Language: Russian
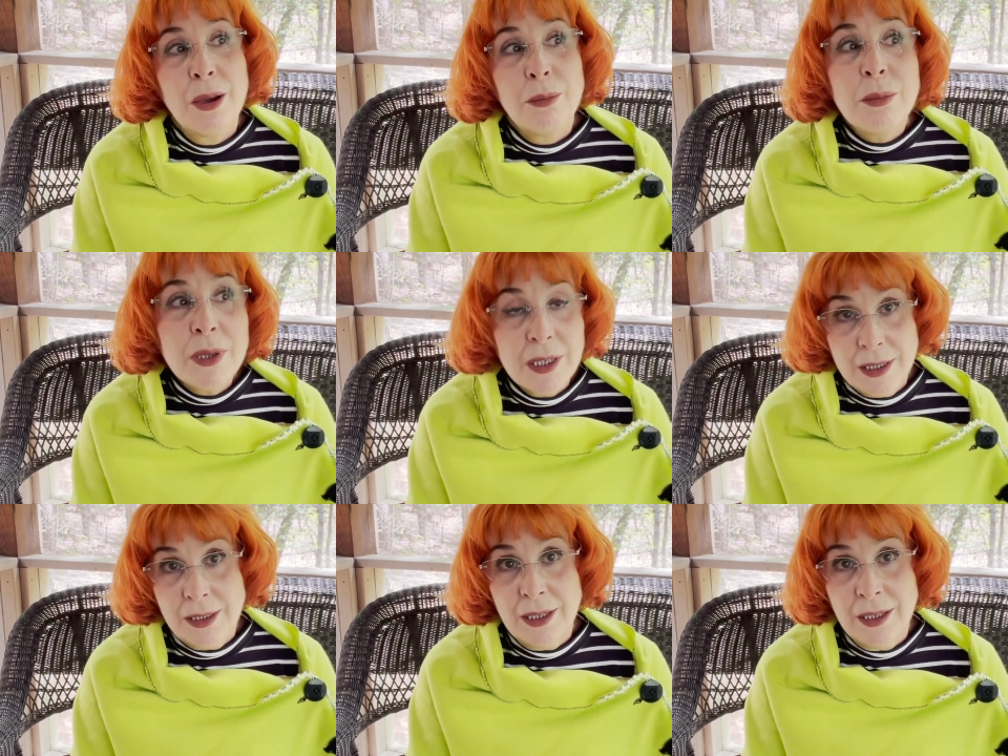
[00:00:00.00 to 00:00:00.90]

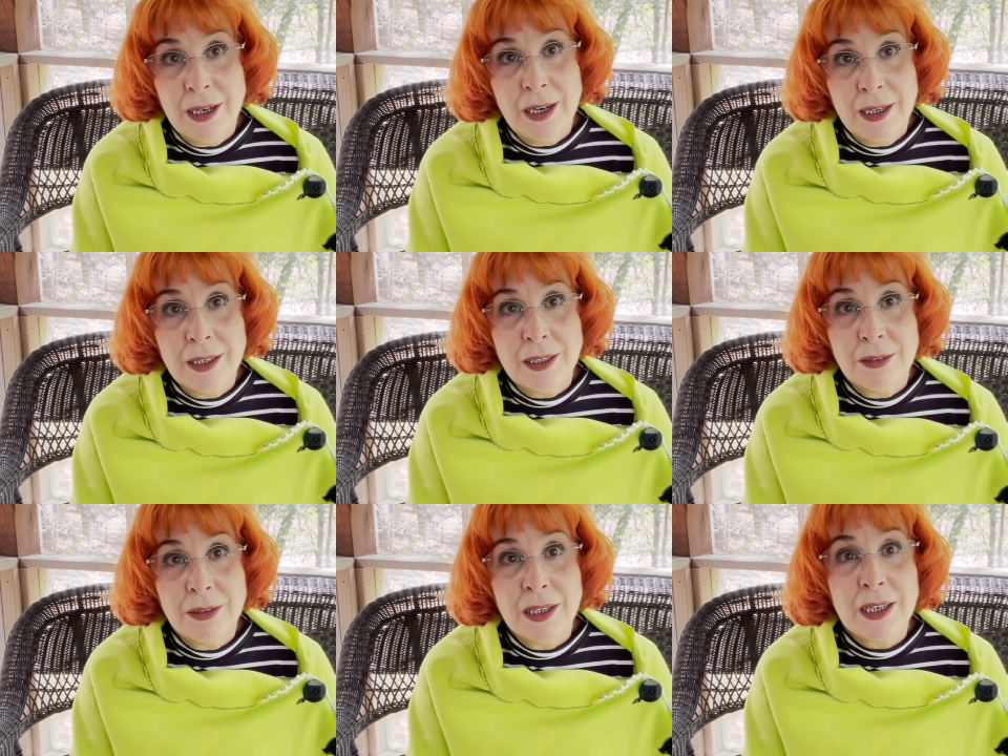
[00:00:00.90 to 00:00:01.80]
место для
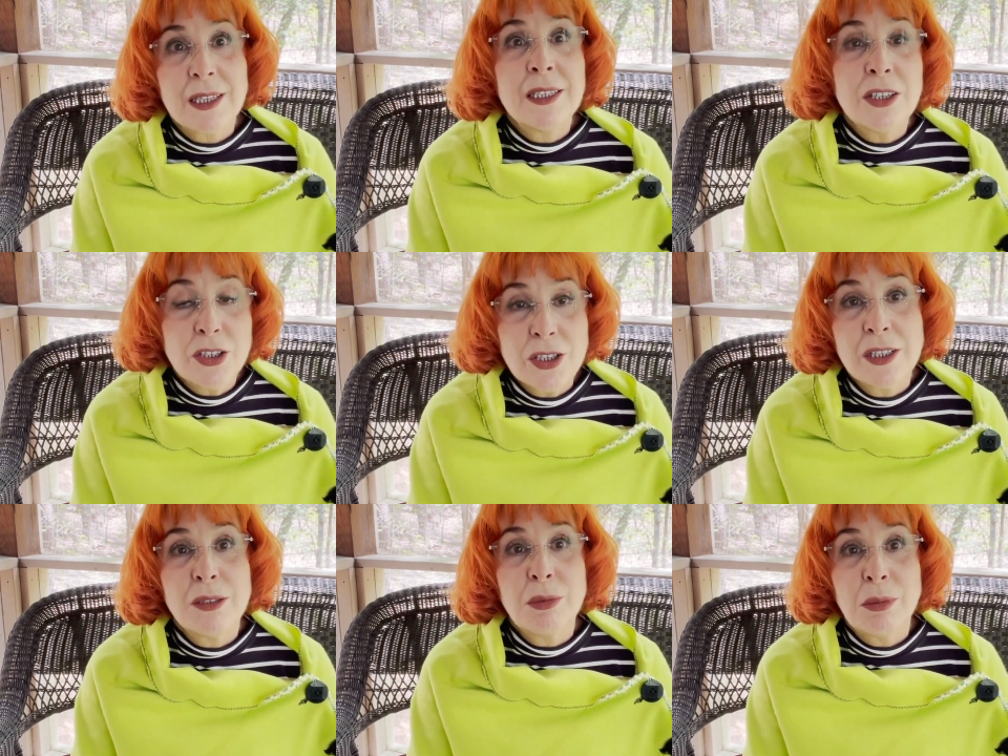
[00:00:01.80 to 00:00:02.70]
этого.
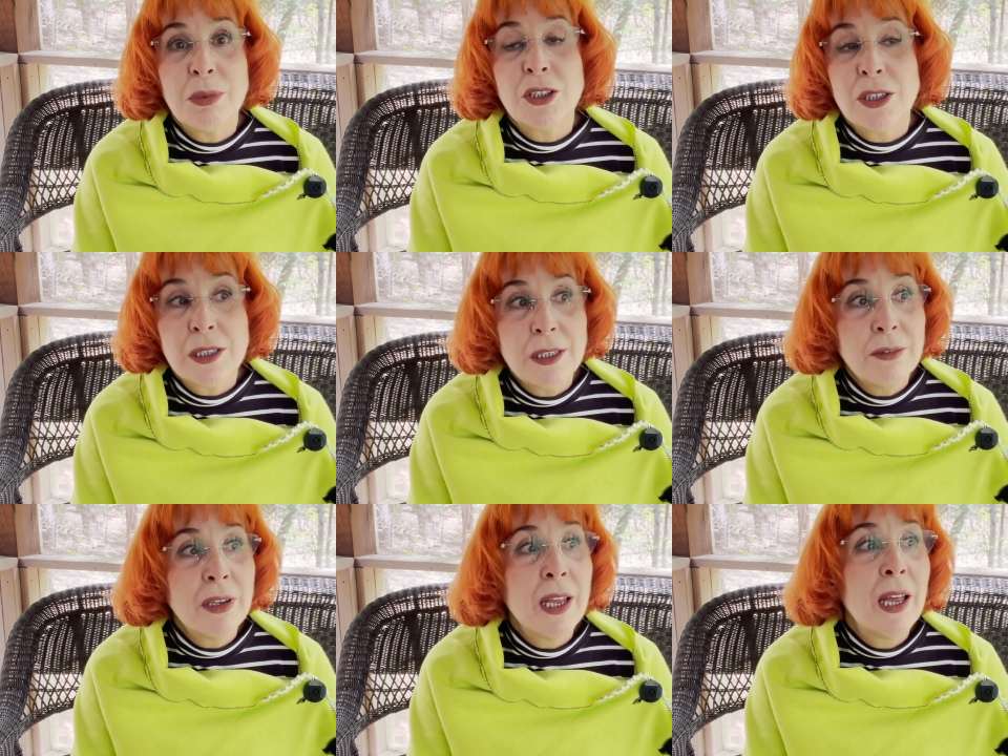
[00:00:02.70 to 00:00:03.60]
Разрешить себе быть
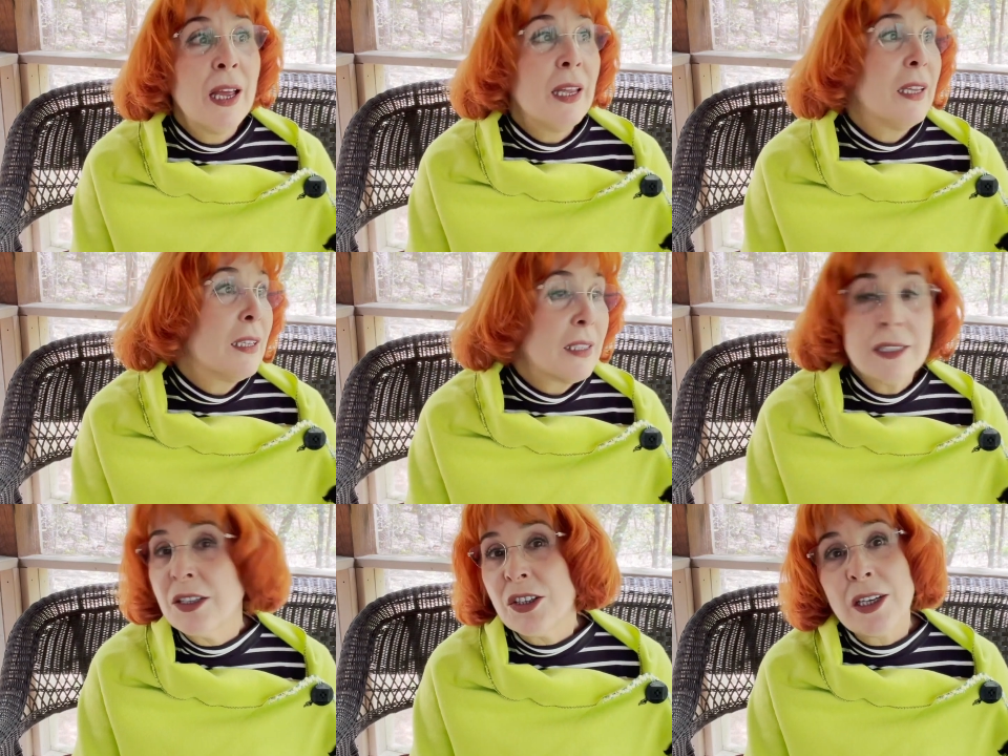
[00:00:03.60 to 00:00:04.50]
счастливой и
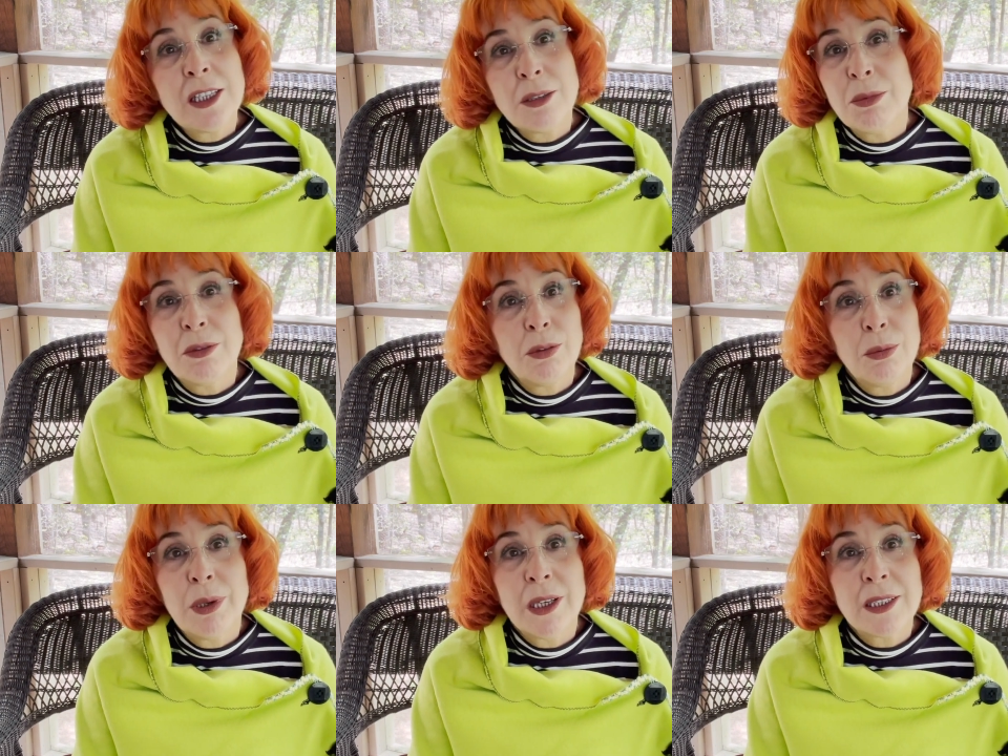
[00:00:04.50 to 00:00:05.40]
разрешать себе
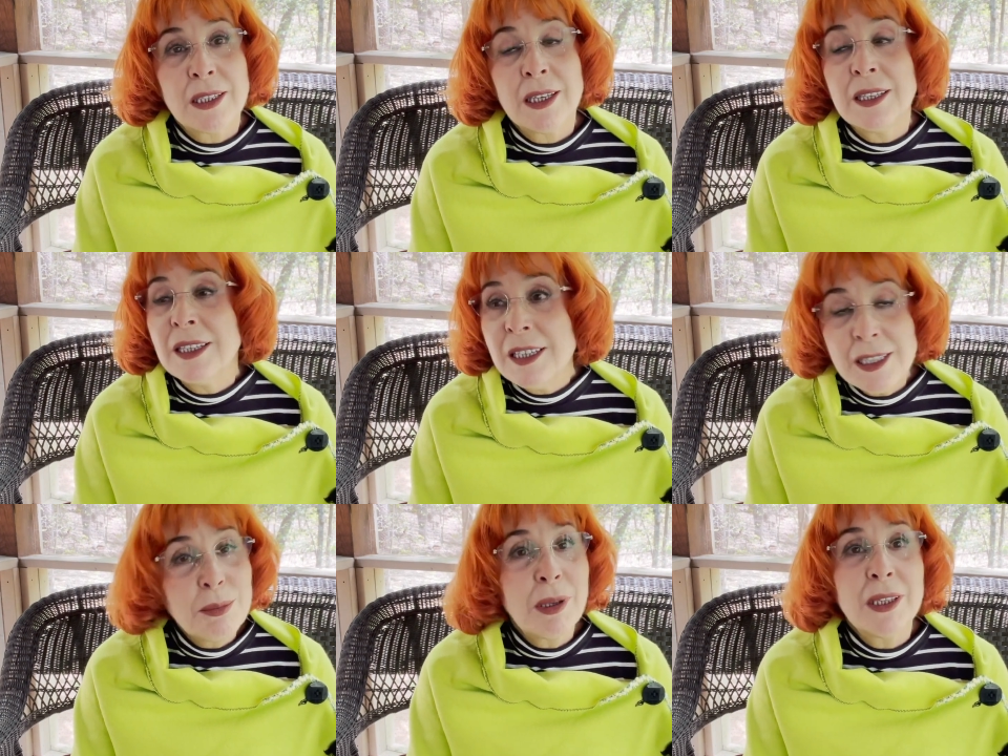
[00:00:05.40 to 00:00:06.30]
влюбляться,
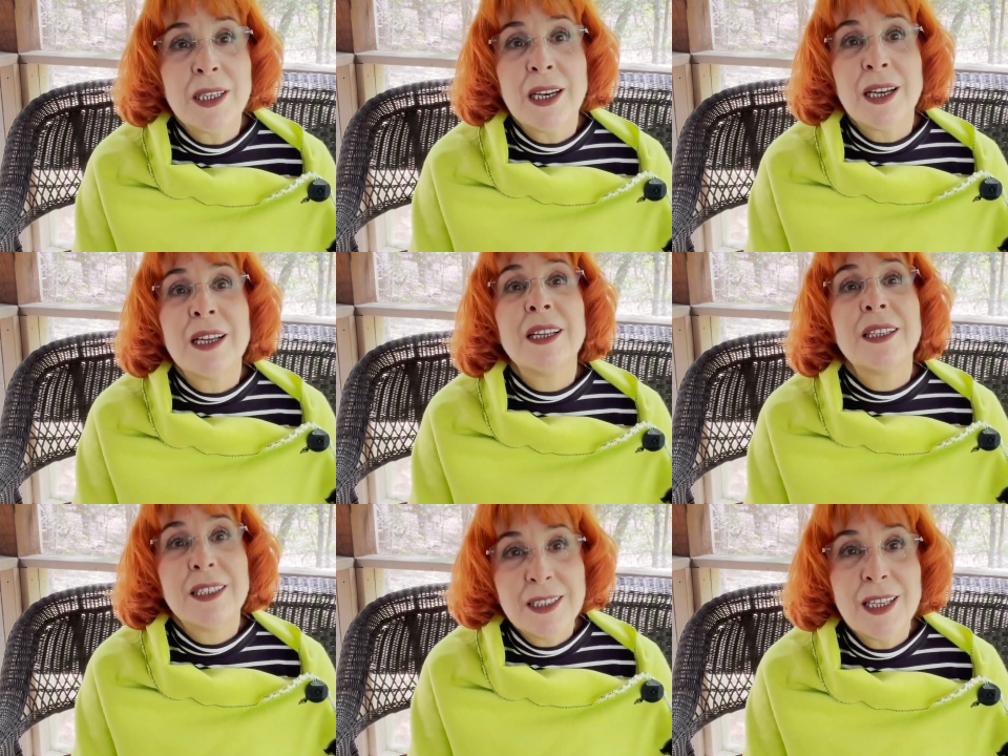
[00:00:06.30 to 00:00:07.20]
несмотря
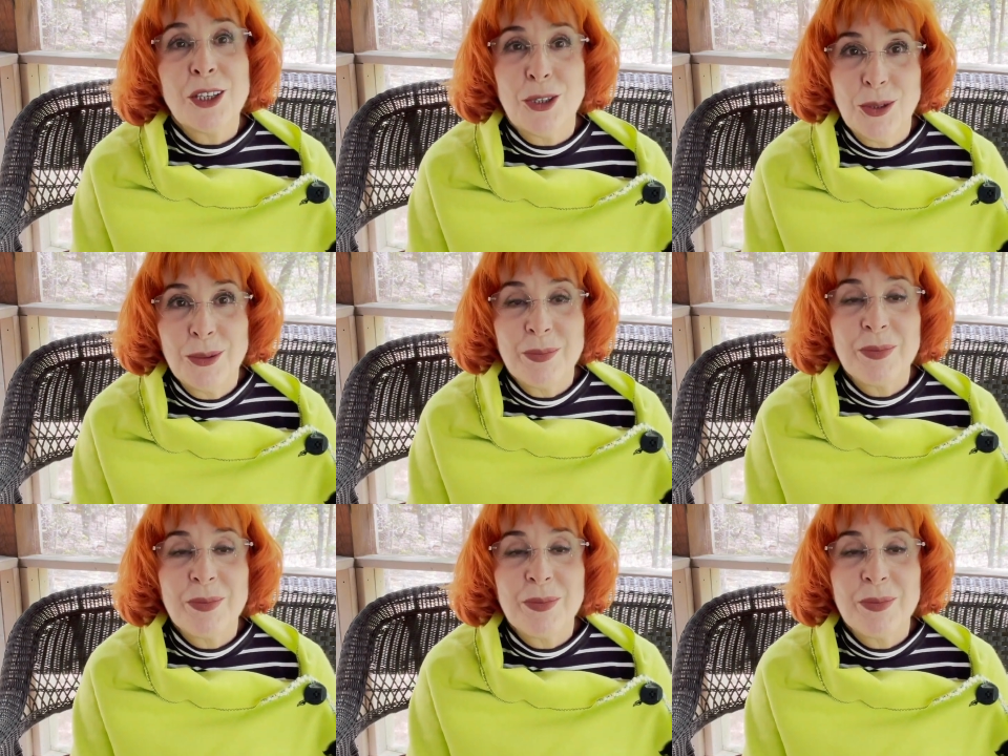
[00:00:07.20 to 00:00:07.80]
ни на что.